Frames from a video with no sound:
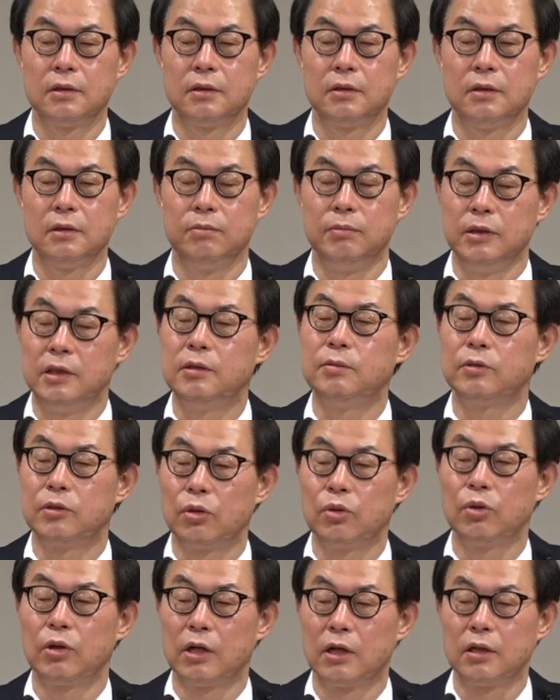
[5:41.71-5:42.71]
그 믿음
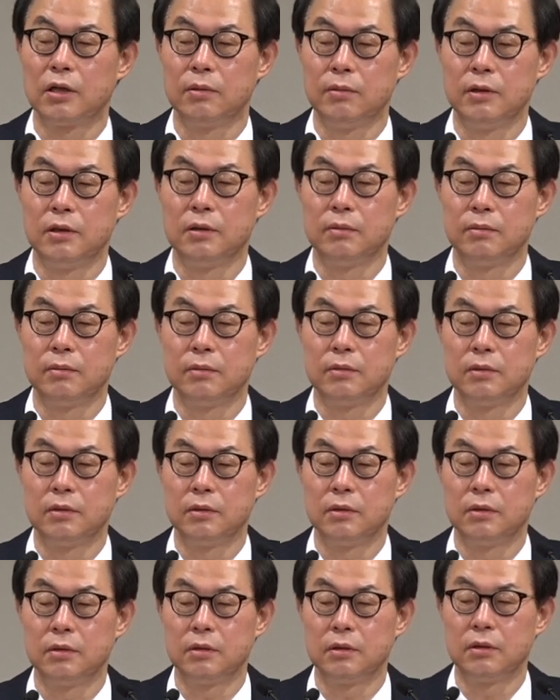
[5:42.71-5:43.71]
성교라 그래 믿음.
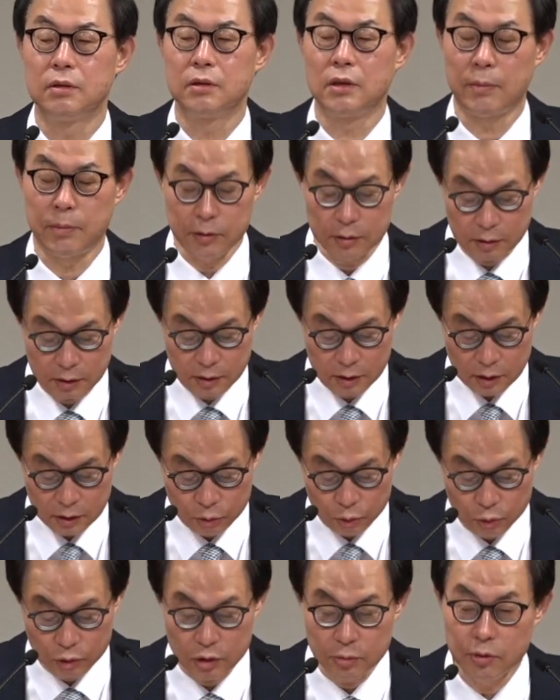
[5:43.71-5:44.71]
대표적인 게
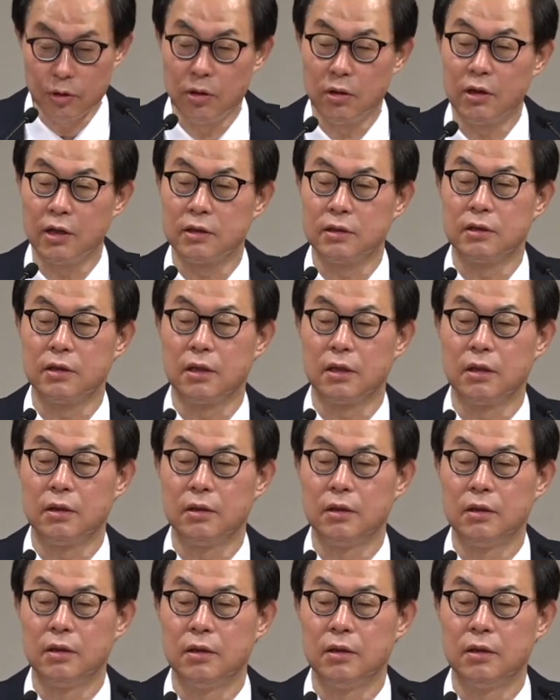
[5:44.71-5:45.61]
주지 밀러 같은 사람.